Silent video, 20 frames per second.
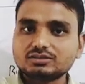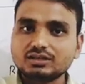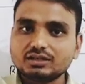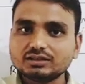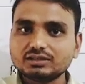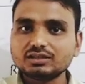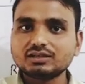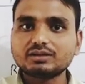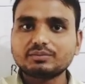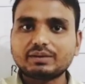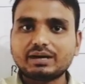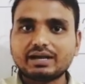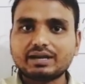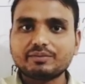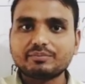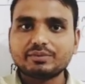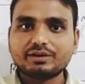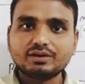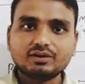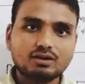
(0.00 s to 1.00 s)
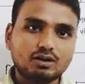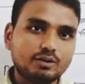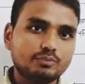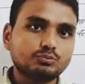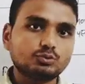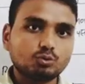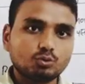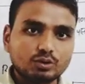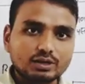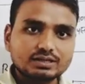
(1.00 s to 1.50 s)
संधि के बारे में
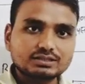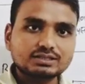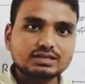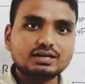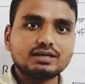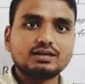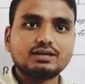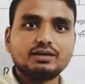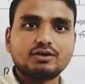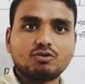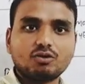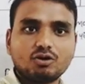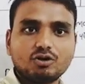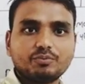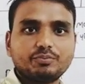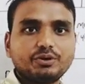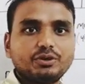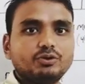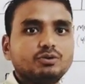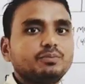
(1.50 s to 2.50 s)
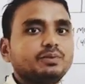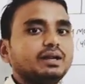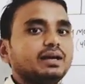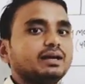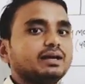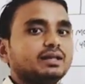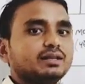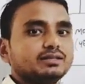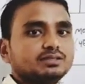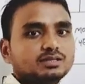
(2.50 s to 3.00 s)
हम थोड़ा सा एक और वीडियो
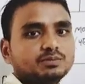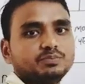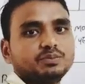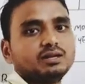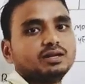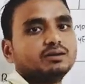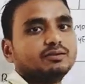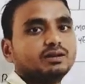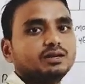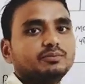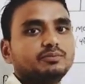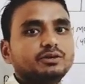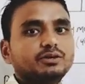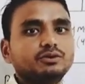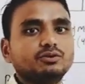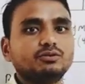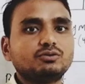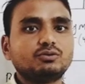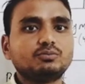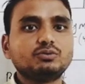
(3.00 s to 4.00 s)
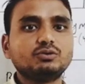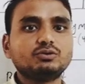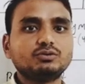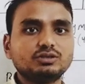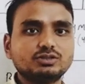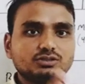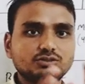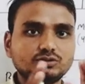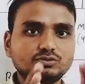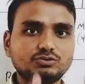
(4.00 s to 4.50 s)
बनाकर इससे पहले वाले वीडियो को हम
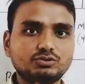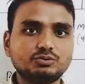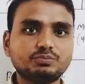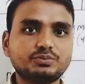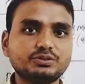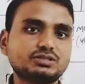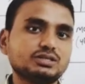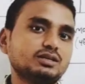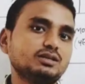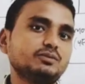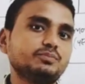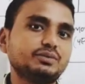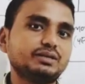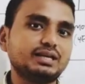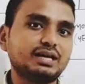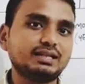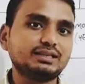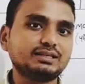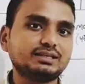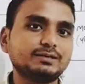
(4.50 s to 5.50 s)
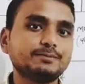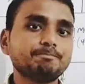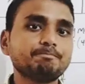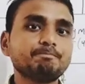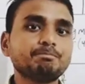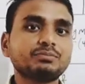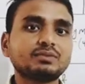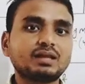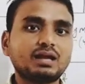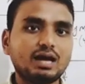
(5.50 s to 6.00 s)
लोग इस यूट्यूब पे चैनल पर डाल दिए हैं